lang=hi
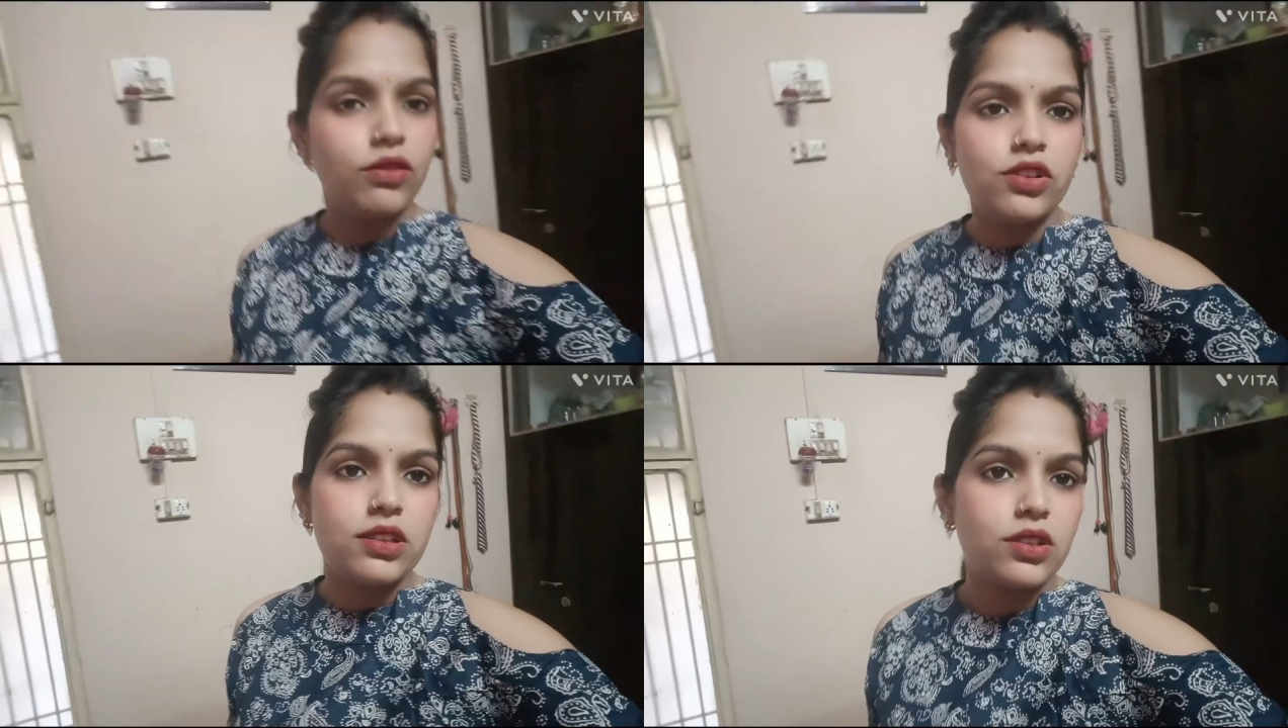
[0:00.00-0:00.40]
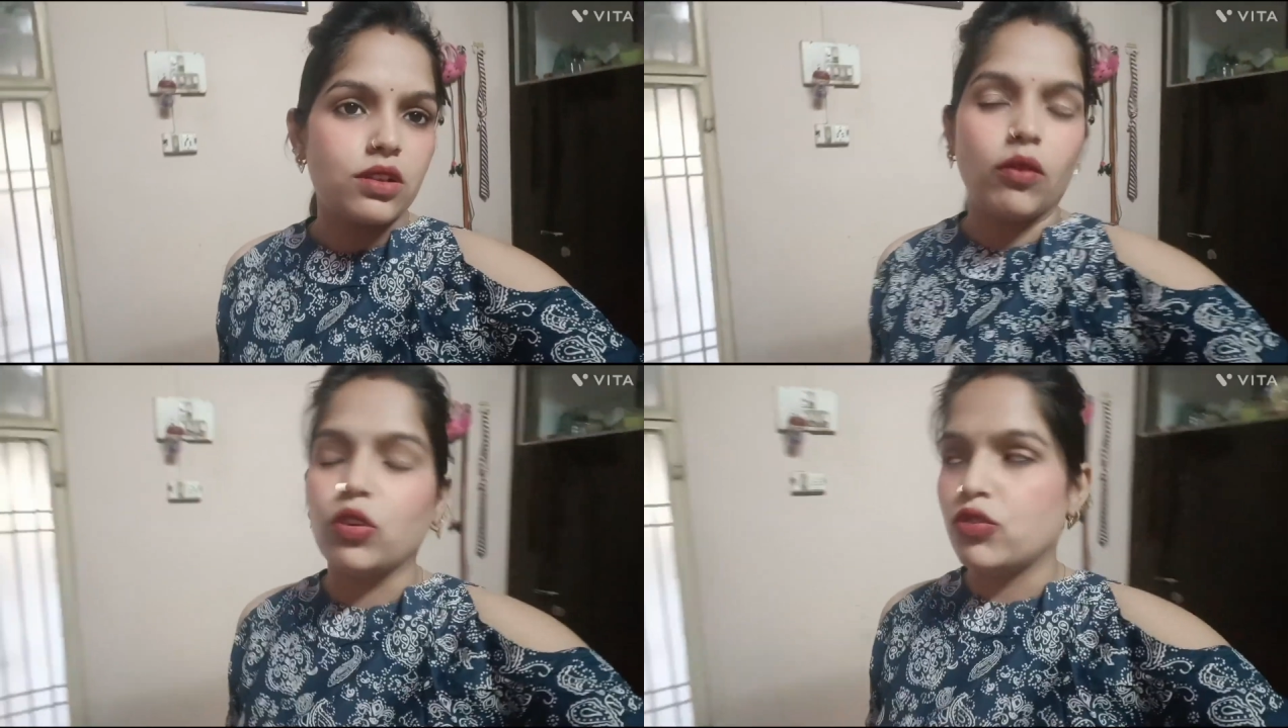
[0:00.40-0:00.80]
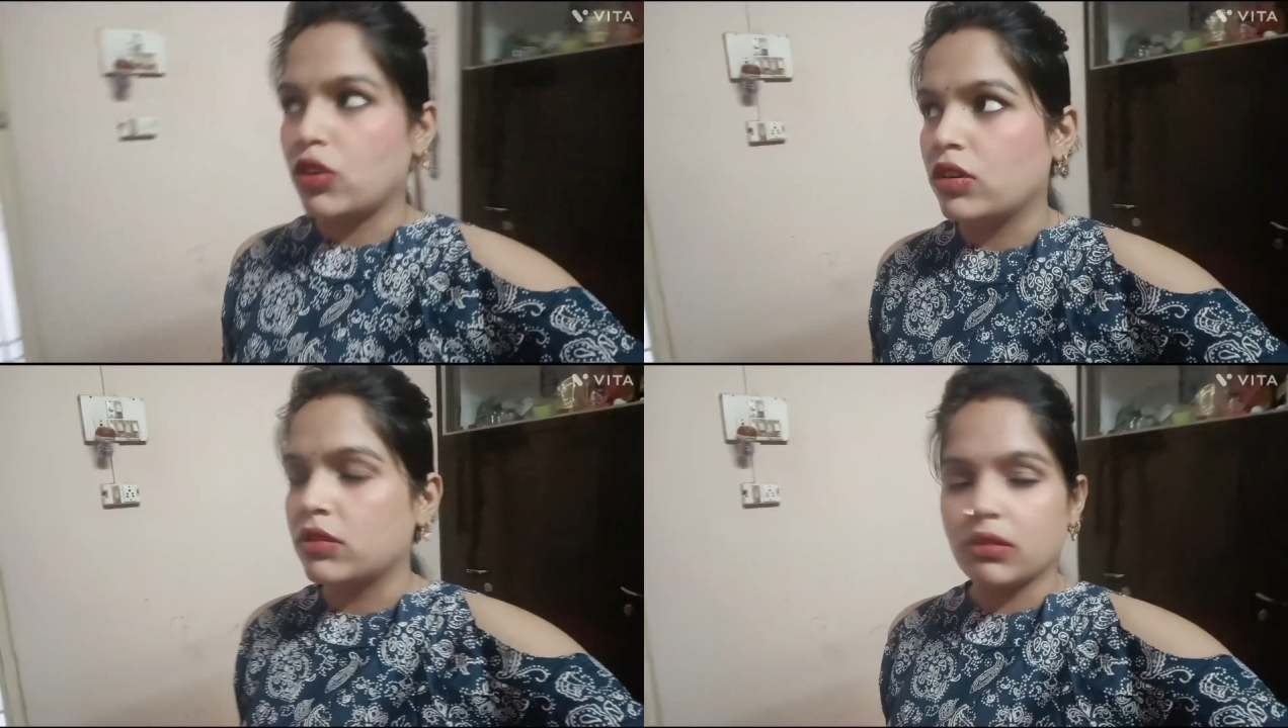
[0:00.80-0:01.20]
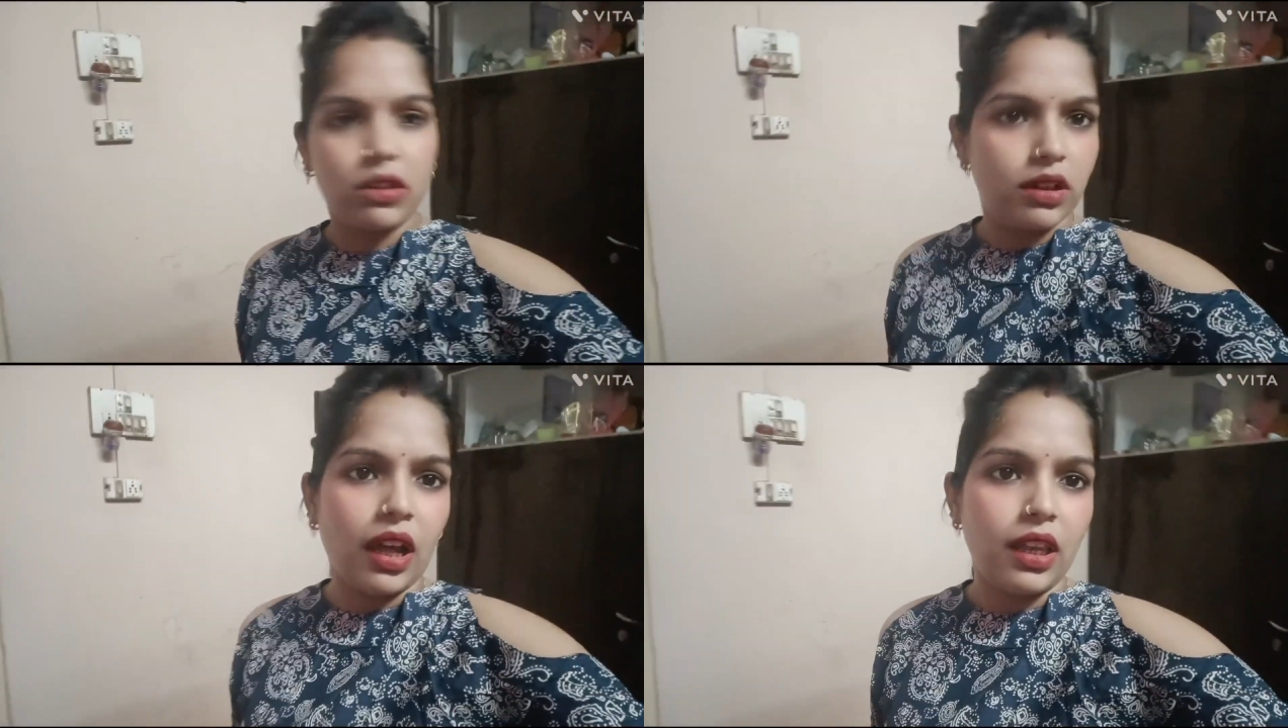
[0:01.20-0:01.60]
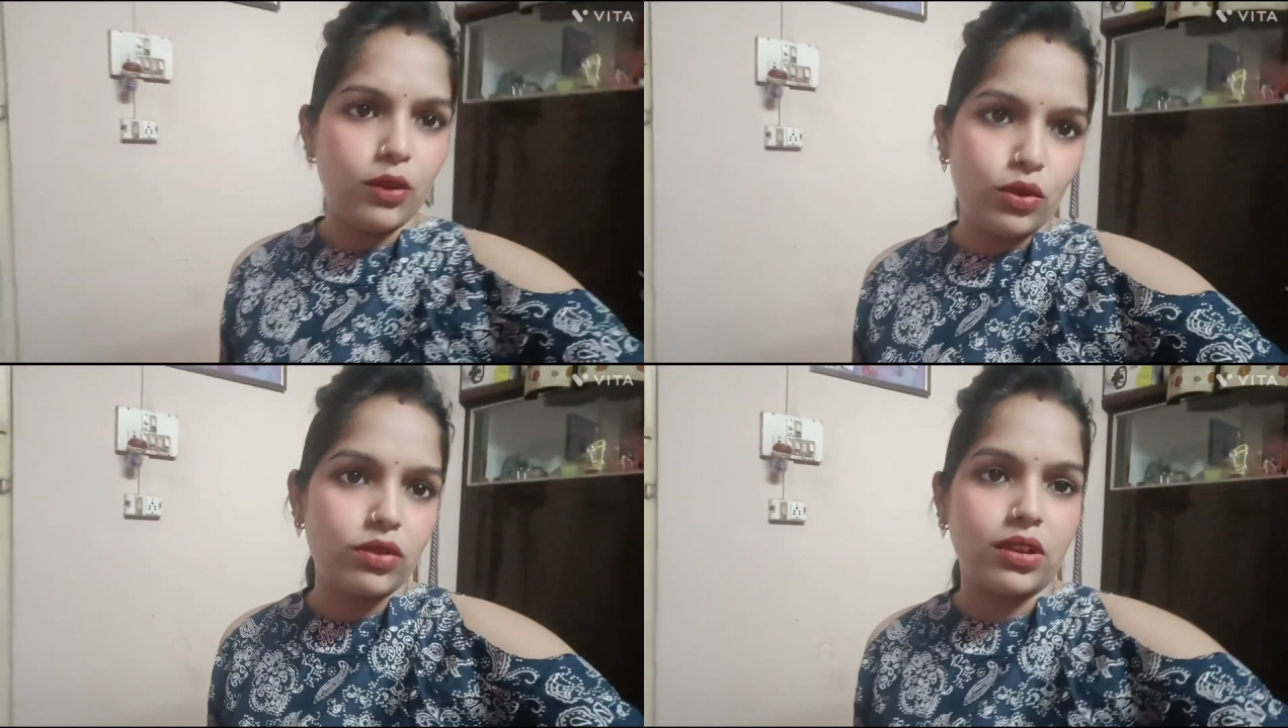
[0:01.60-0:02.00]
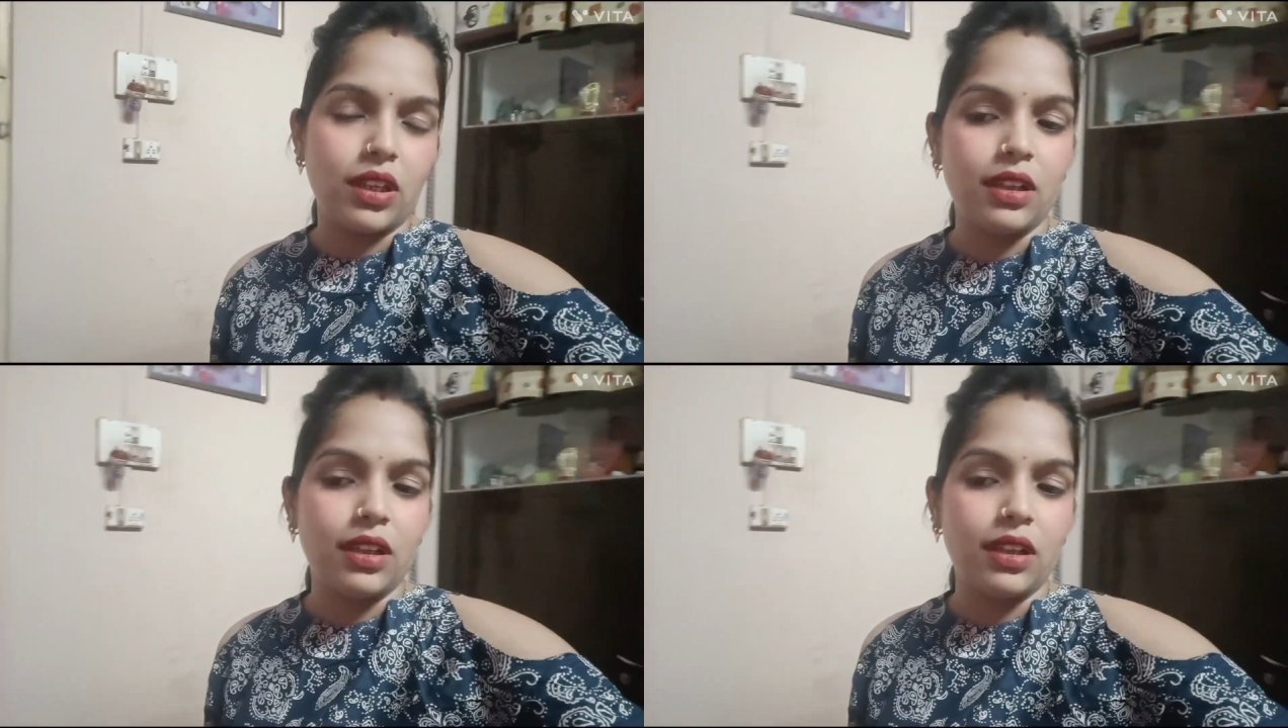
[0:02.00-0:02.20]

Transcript: जींस और शॉर्ट्स डाले उसके